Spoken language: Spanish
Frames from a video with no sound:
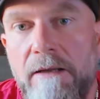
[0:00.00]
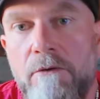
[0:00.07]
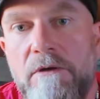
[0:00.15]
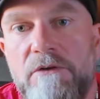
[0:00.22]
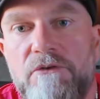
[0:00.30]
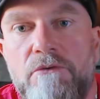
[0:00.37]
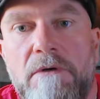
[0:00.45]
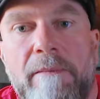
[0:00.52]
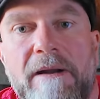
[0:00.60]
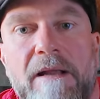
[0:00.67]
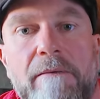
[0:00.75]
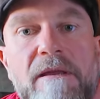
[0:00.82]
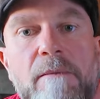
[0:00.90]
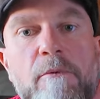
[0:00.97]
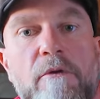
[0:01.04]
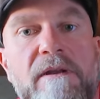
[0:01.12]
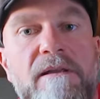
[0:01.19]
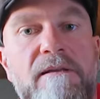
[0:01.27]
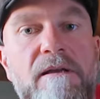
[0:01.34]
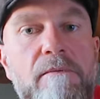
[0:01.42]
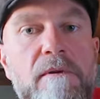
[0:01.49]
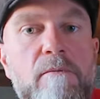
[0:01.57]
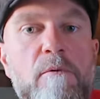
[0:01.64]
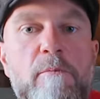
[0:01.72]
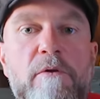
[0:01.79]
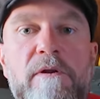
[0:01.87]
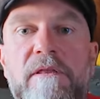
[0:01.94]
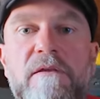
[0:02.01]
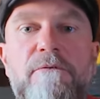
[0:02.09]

creo que es una maravilla poder estar vivo y poder